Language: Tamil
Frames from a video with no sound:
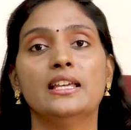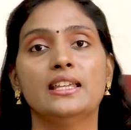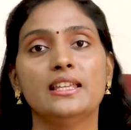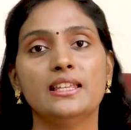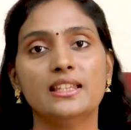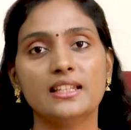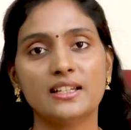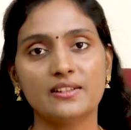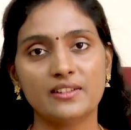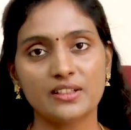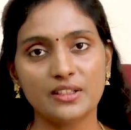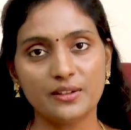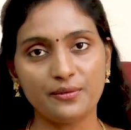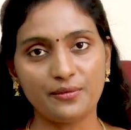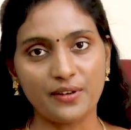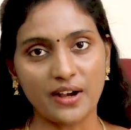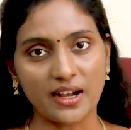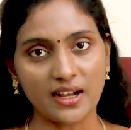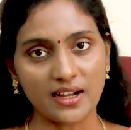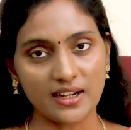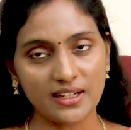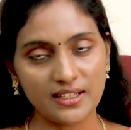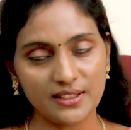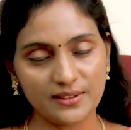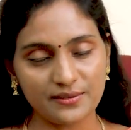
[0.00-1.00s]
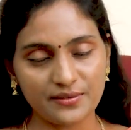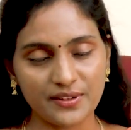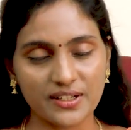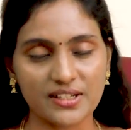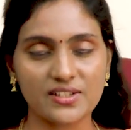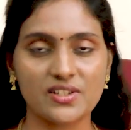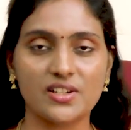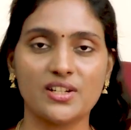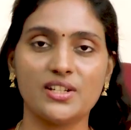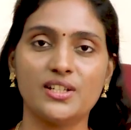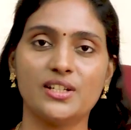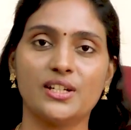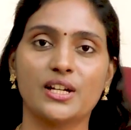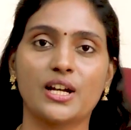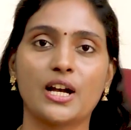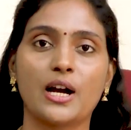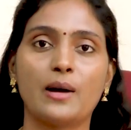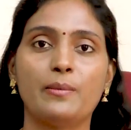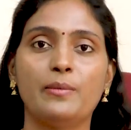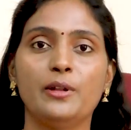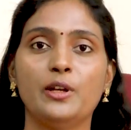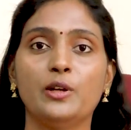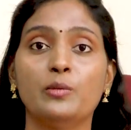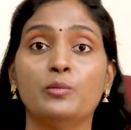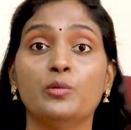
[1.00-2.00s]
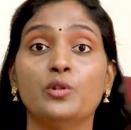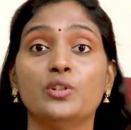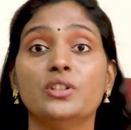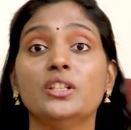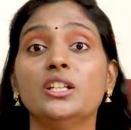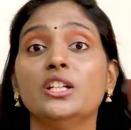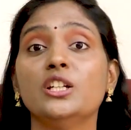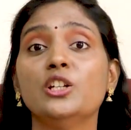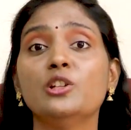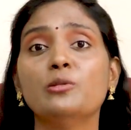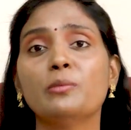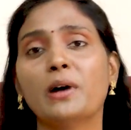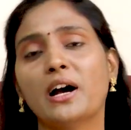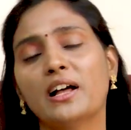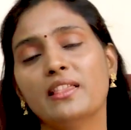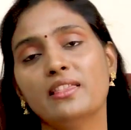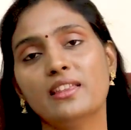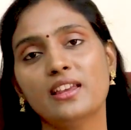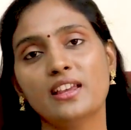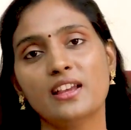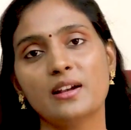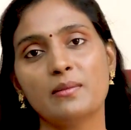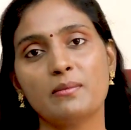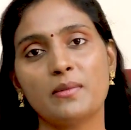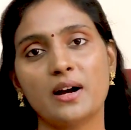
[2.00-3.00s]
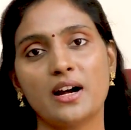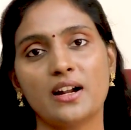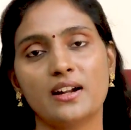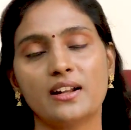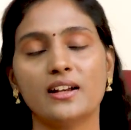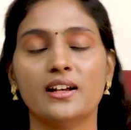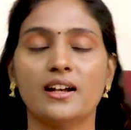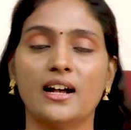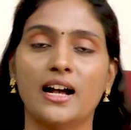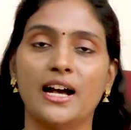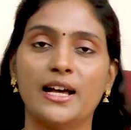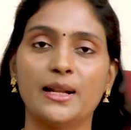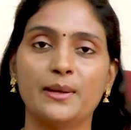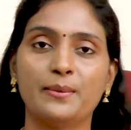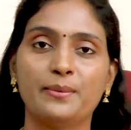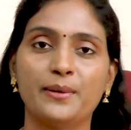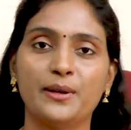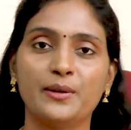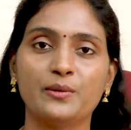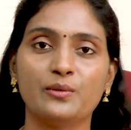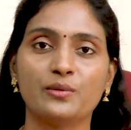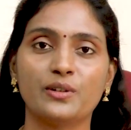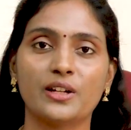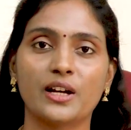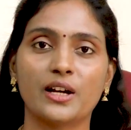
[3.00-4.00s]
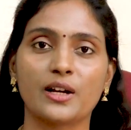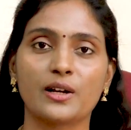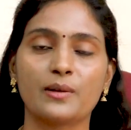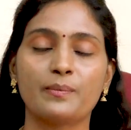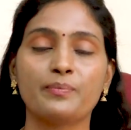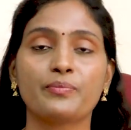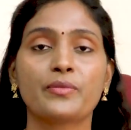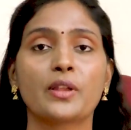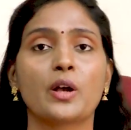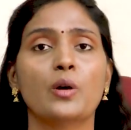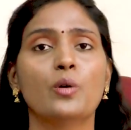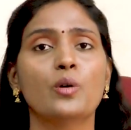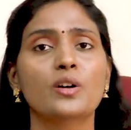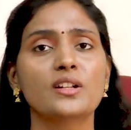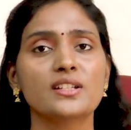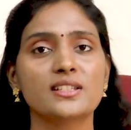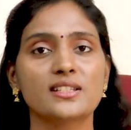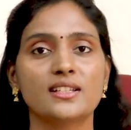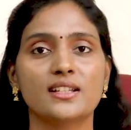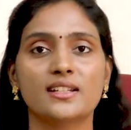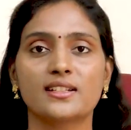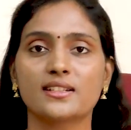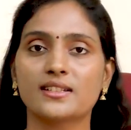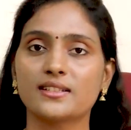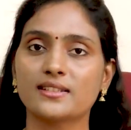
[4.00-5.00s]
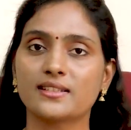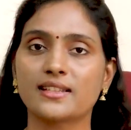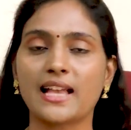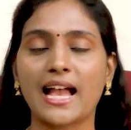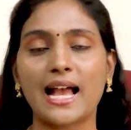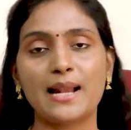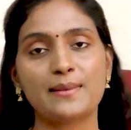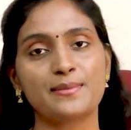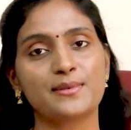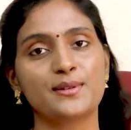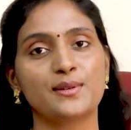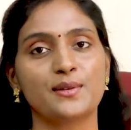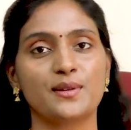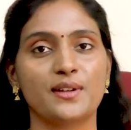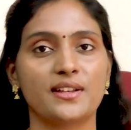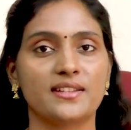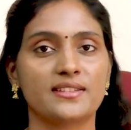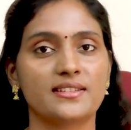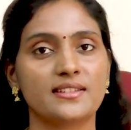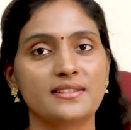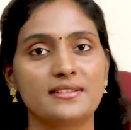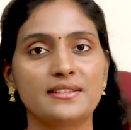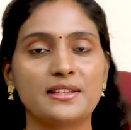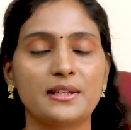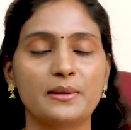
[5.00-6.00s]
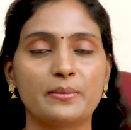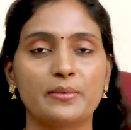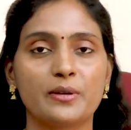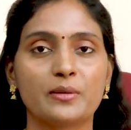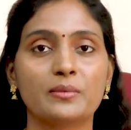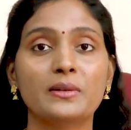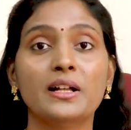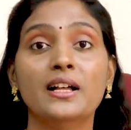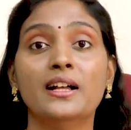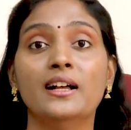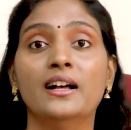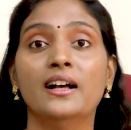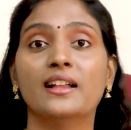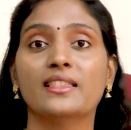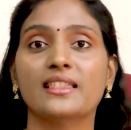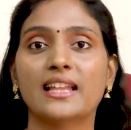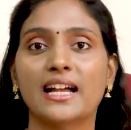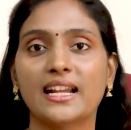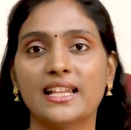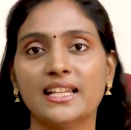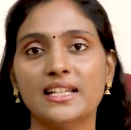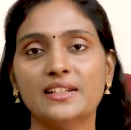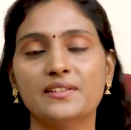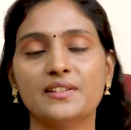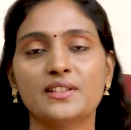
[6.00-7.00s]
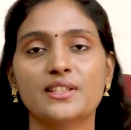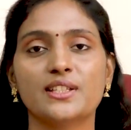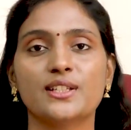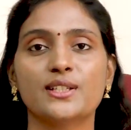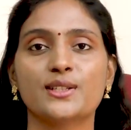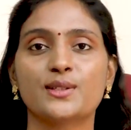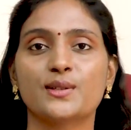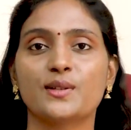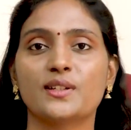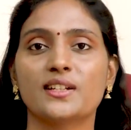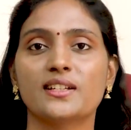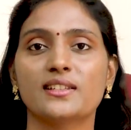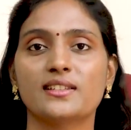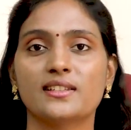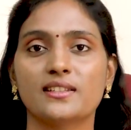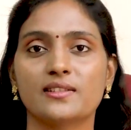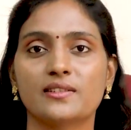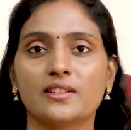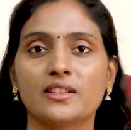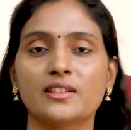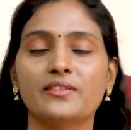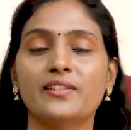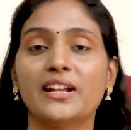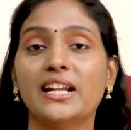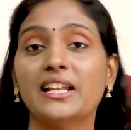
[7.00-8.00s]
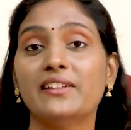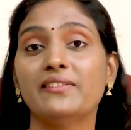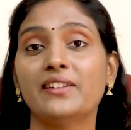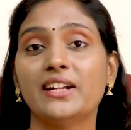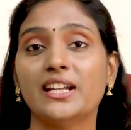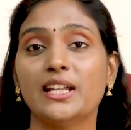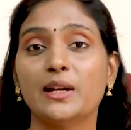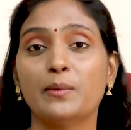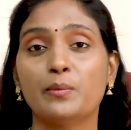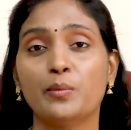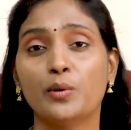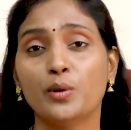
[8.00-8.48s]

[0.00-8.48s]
இதில் வந்து ஃபங்கல் இன்ஃபெக்ஷன் இருக்குது அப்படின்னும் பொழுது இன்னும் அதிகமான அரிப்பை உண்டாக்கும் ஒரு சிலருக்கு ஸ்கேல்ப் சொரியாசிஸ் ஏற்படும் தலையில் வந்து சொரியாசிஸ் வந்து வெள்ளை வெள்ளையாக